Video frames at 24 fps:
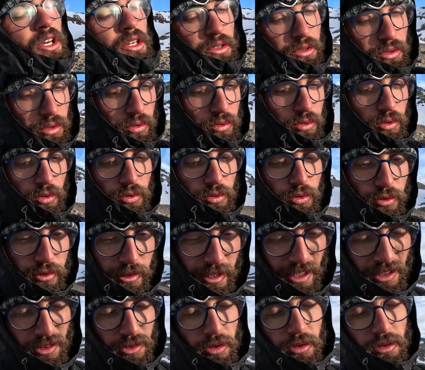Gün
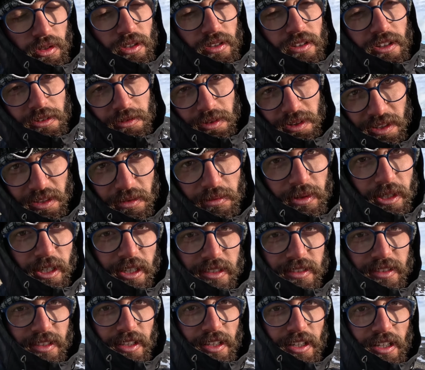doğduktan sonra tabii ki
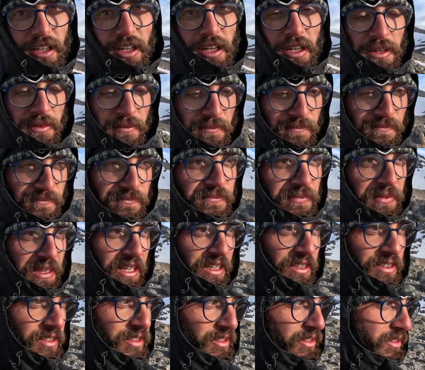biraz daha
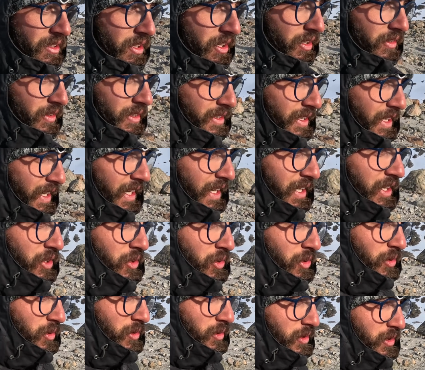ısındı hava daha iyi
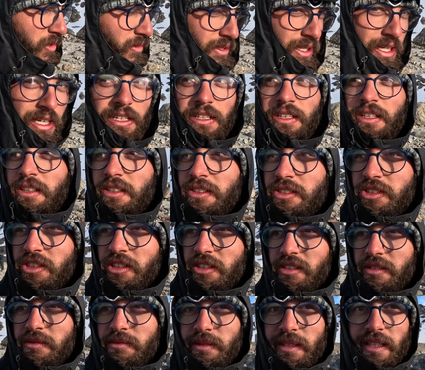oldu. Nereden
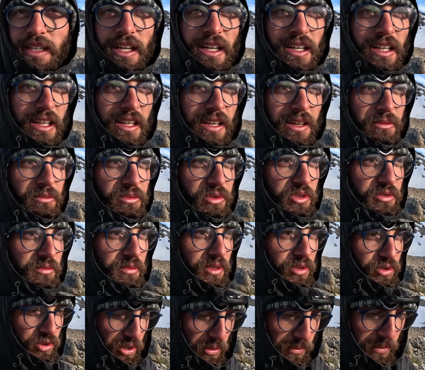ineceğiz? Nereden gelmiştim ya?
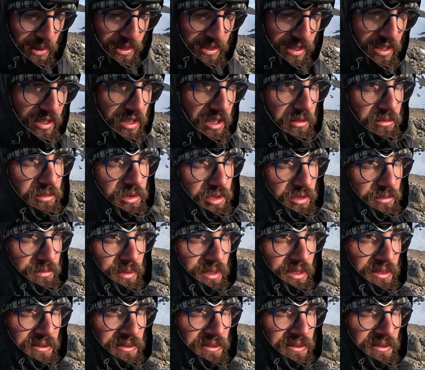Çaprazdan gelmiştim.